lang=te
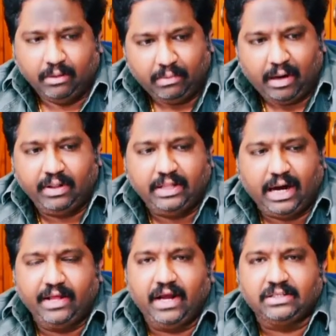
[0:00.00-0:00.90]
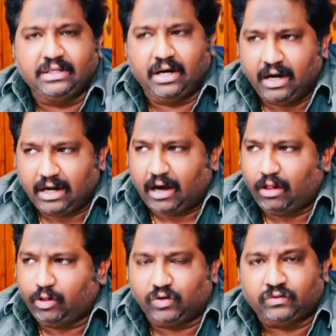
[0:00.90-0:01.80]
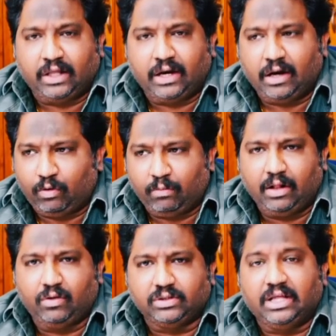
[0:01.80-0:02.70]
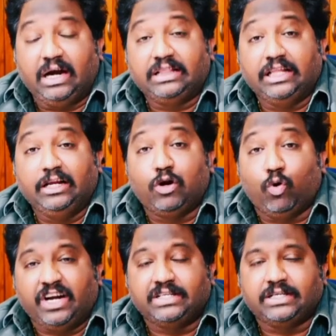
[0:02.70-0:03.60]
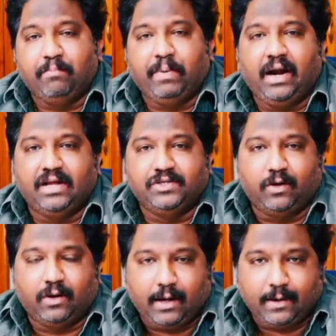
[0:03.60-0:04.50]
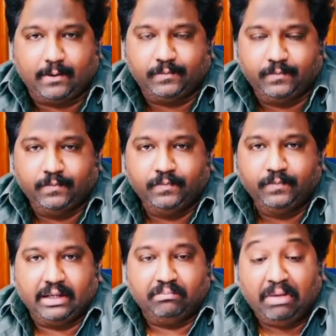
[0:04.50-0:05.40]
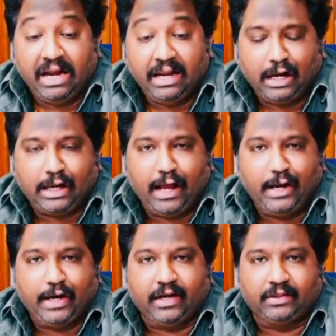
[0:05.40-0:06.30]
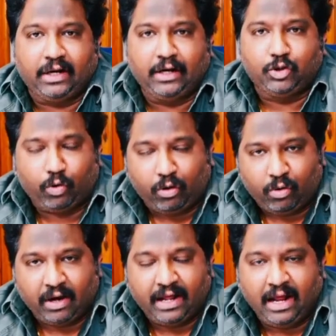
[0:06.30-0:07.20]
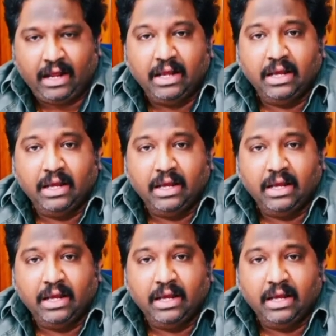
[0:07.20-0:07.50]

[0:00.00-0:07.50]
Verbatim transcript: మా మీద దాడి చేస్తున్నారన్నా కర్రలు దోస్తున్నారన్నా ఉన్మాదంగా వస్తున్నారని తిరిగి కొట్టి చంపాను లంజోడుకులాగా దానికి మహిళా కార్యకర్తలను చూడకుండా